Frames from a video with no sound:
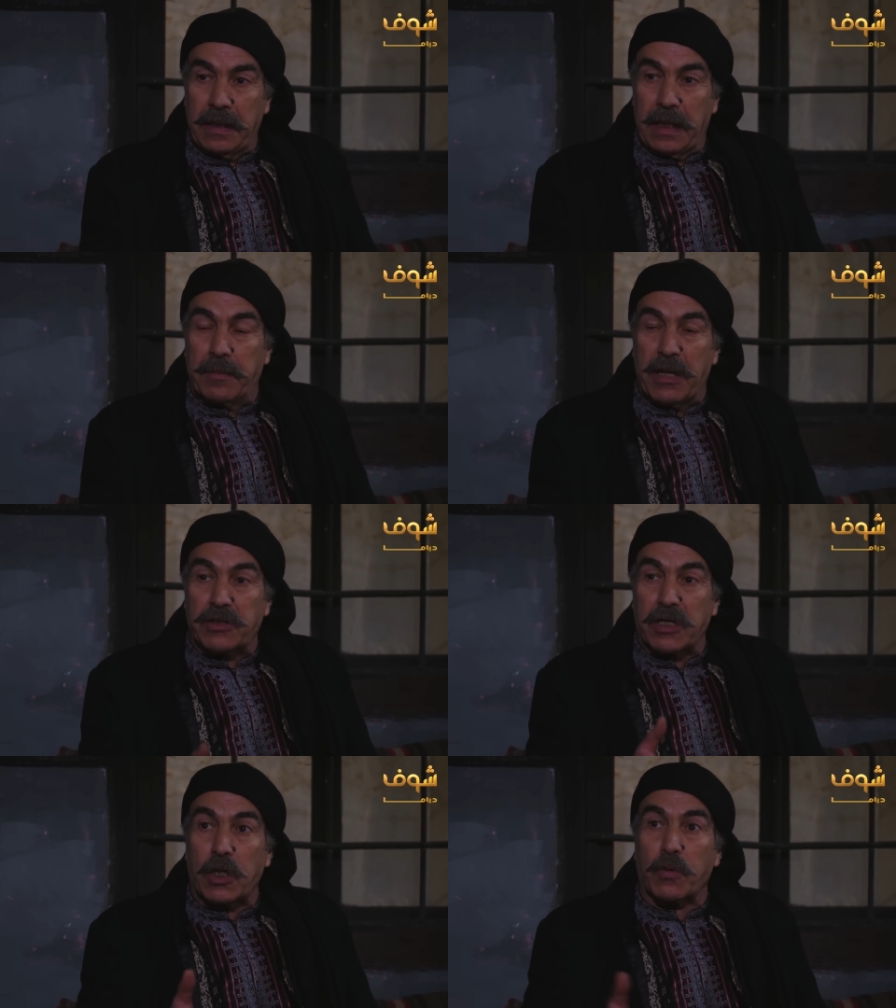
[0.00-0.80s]
لما
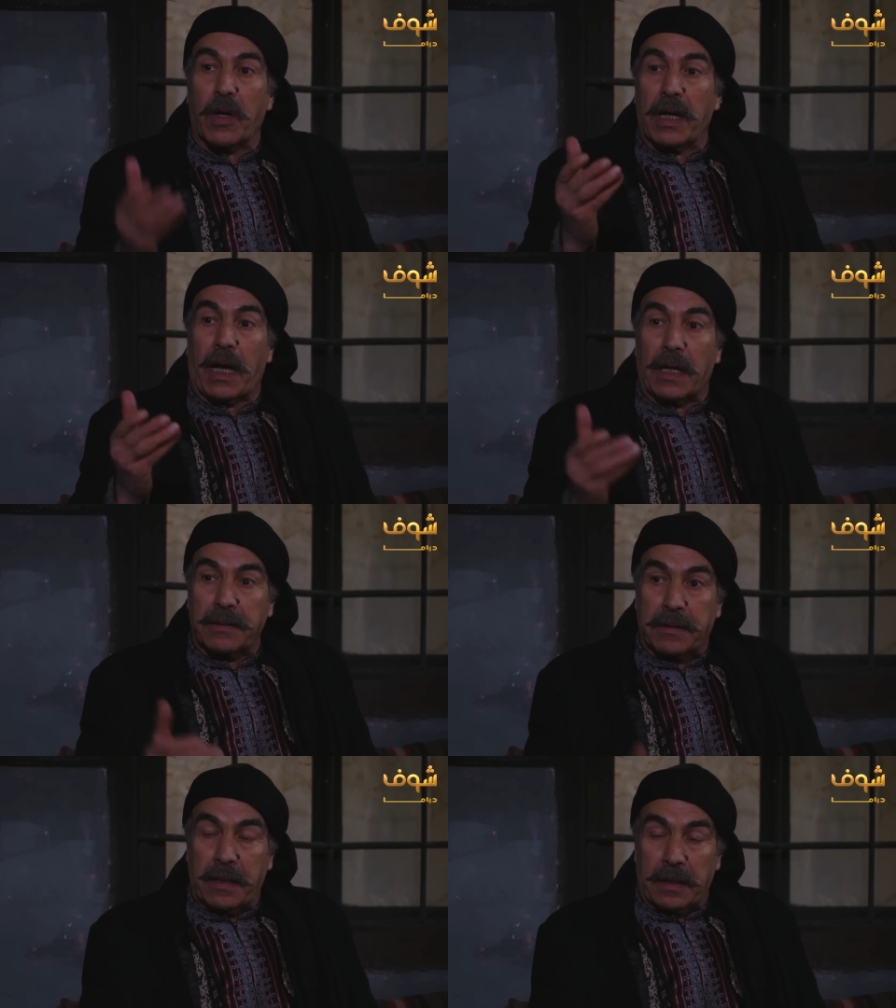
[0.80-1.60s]
جرجروا أهل
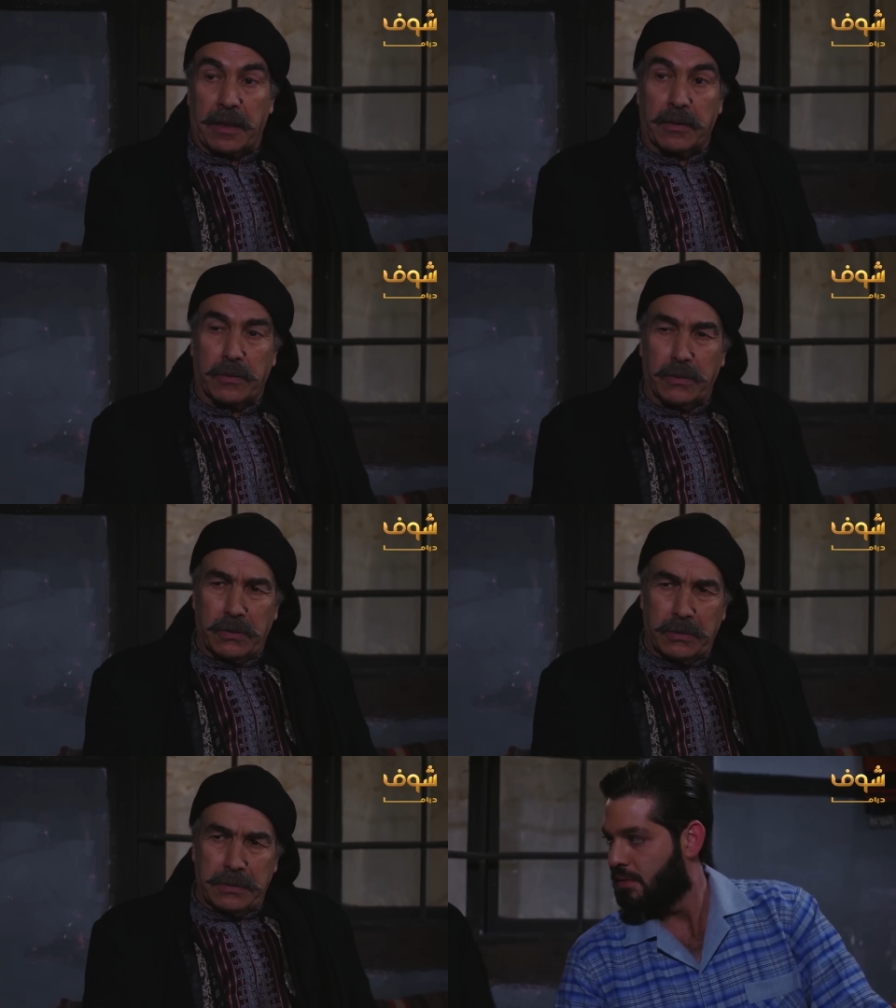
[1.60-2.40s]
الحارة كلها على
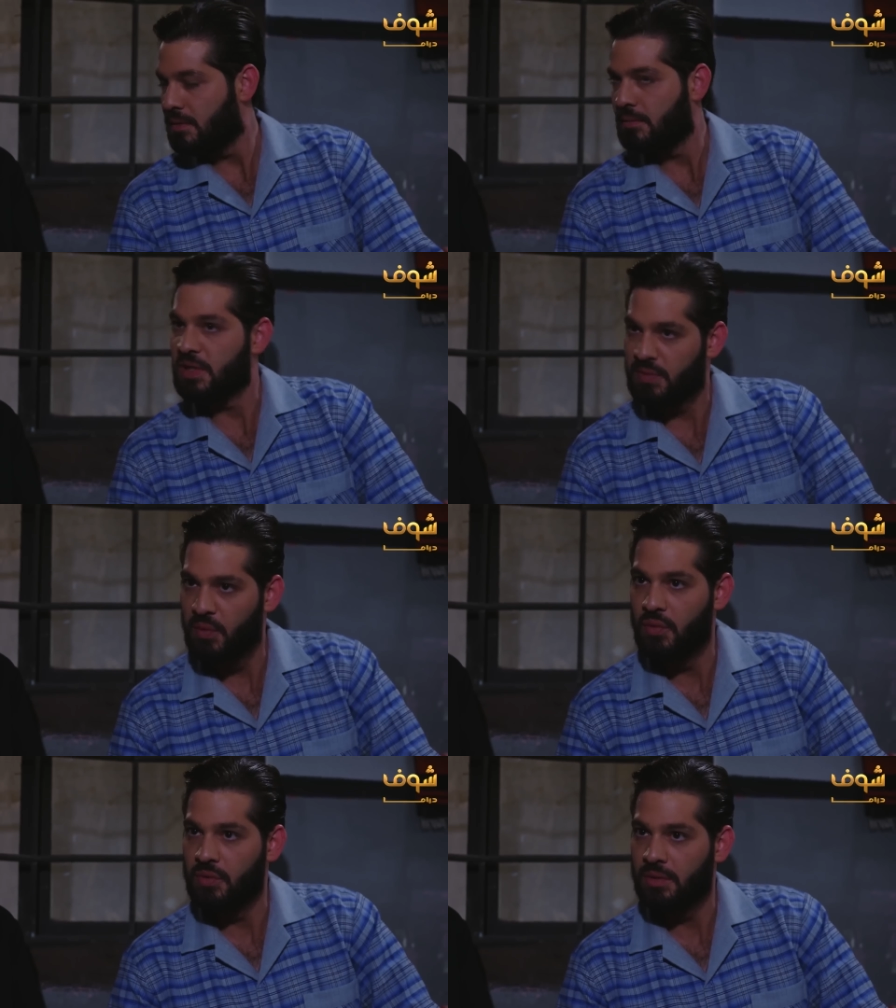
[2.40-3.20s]
الكركون
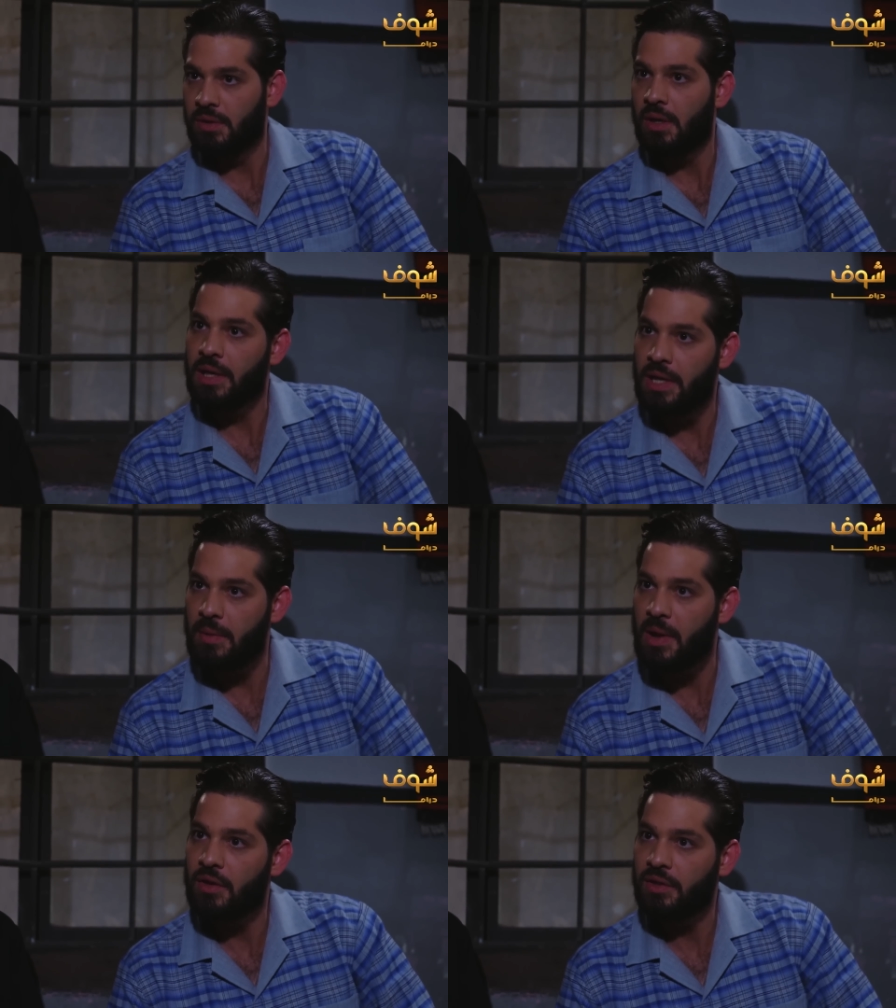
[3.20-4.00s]
مزبوط
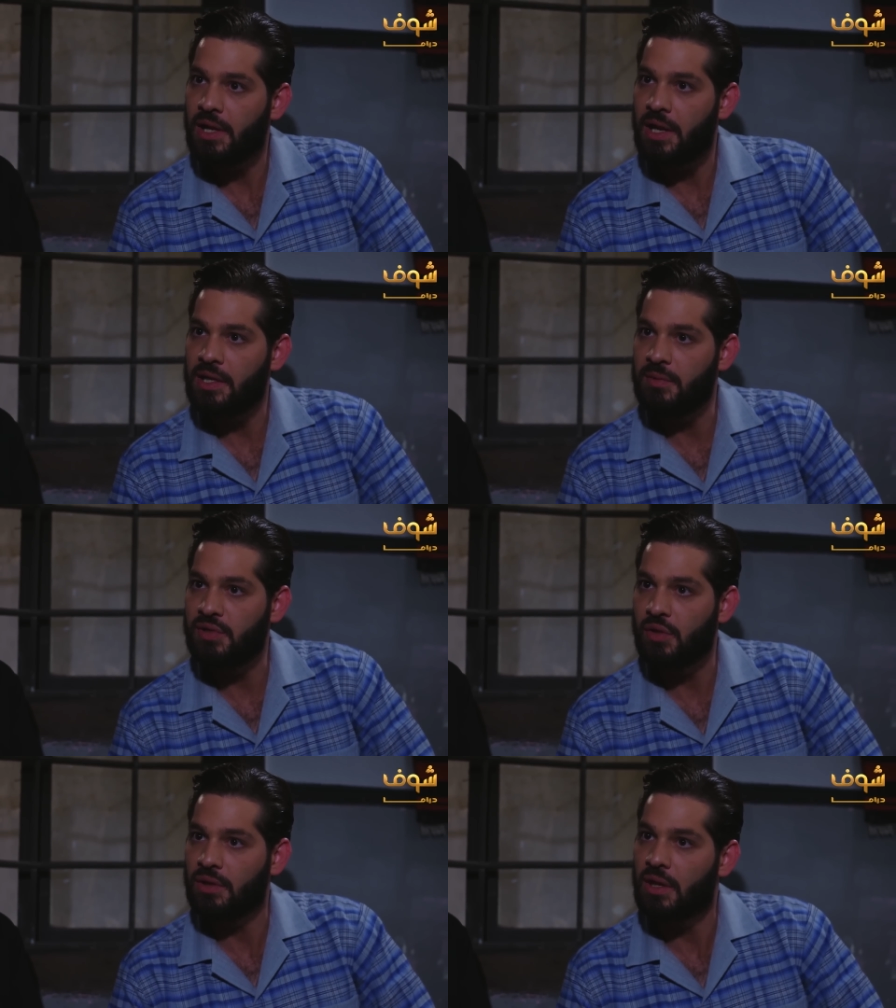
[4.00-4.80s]
هن ما قدرانين
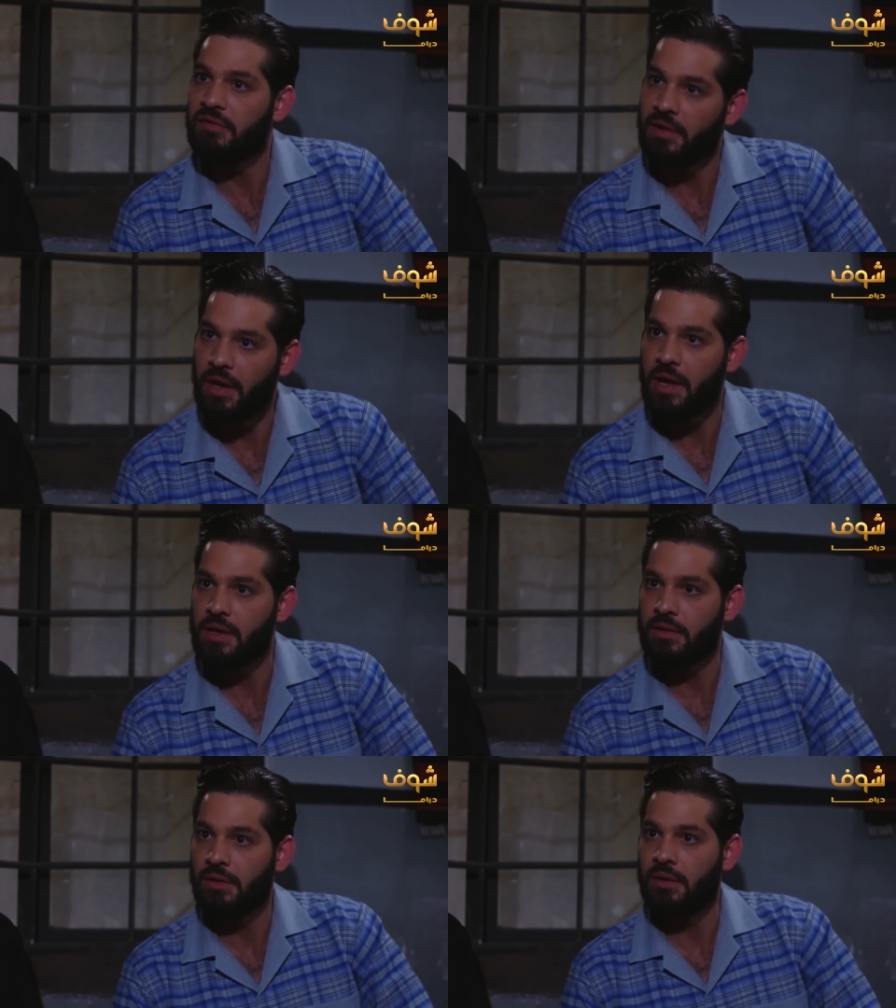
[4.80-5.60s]
يمسكوا طرف
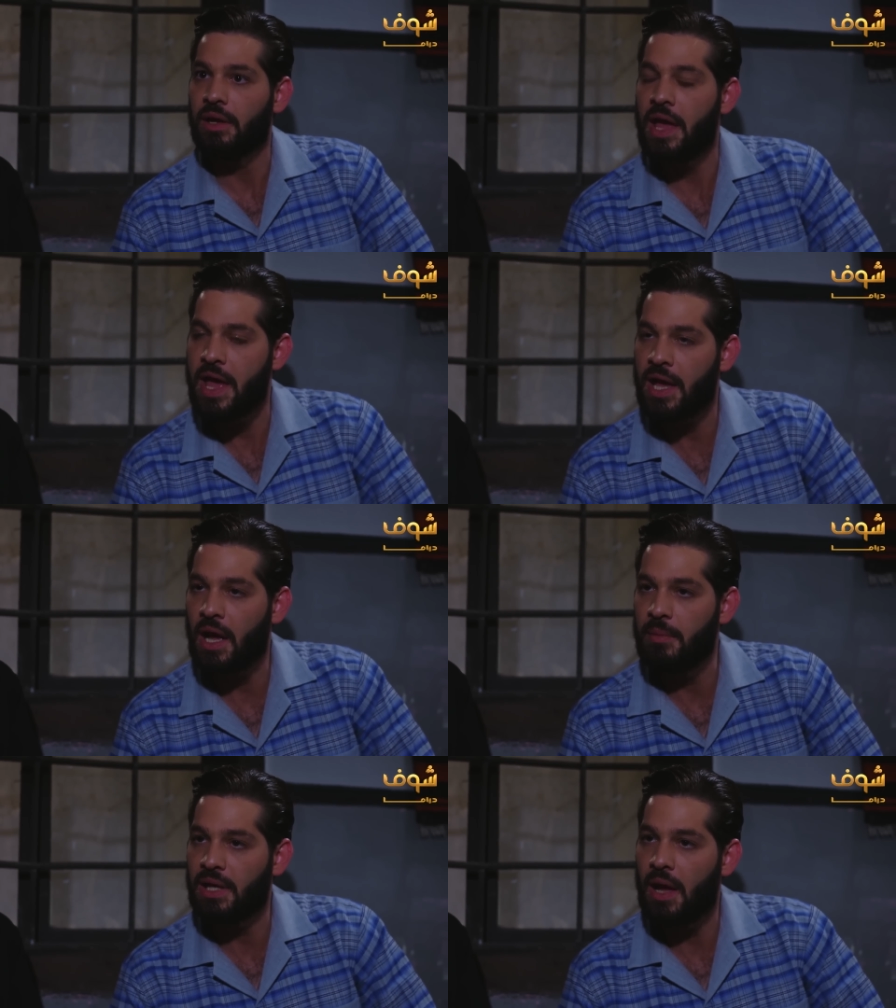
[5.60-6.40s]
الخيط لهيك
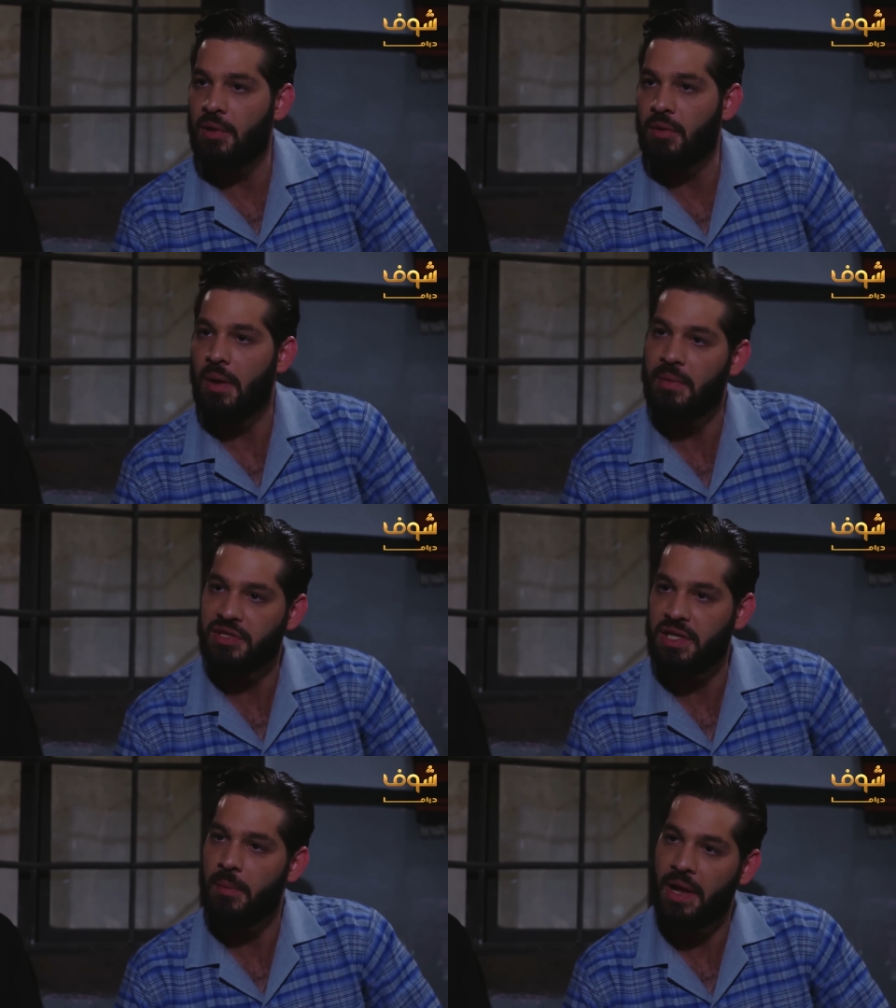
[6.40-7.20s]
عم يتعاملوا
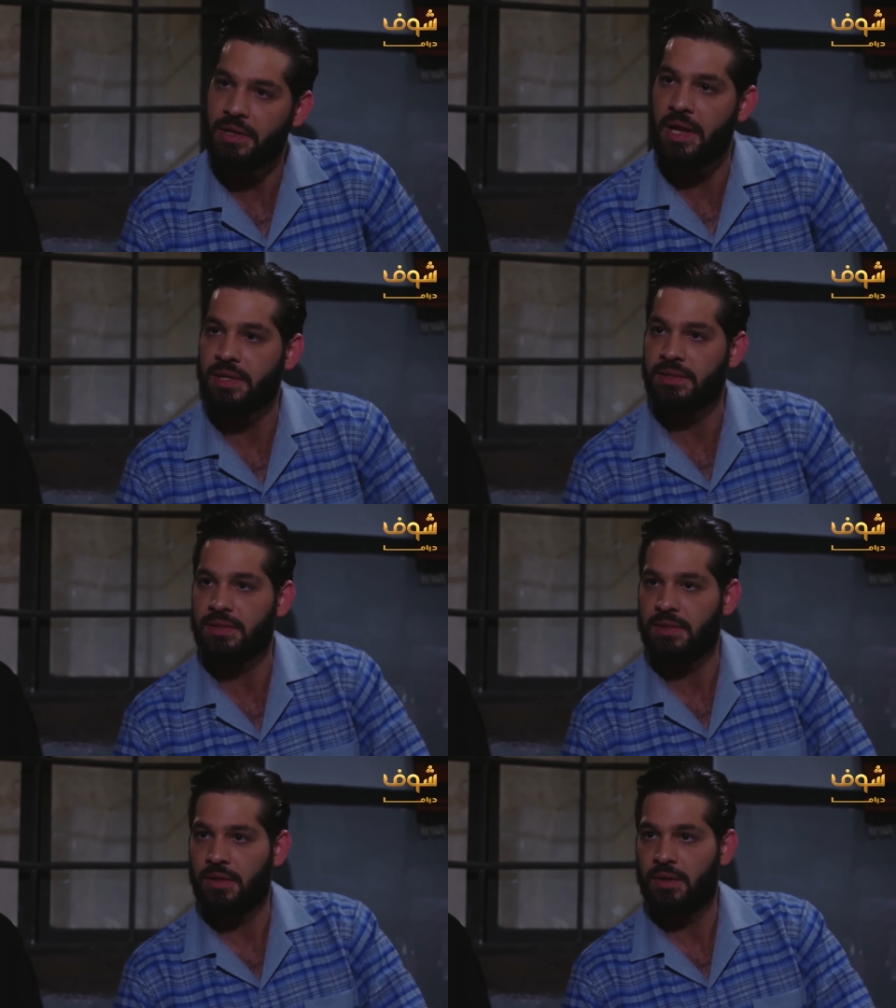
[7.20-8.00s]
بهمجية مع الناس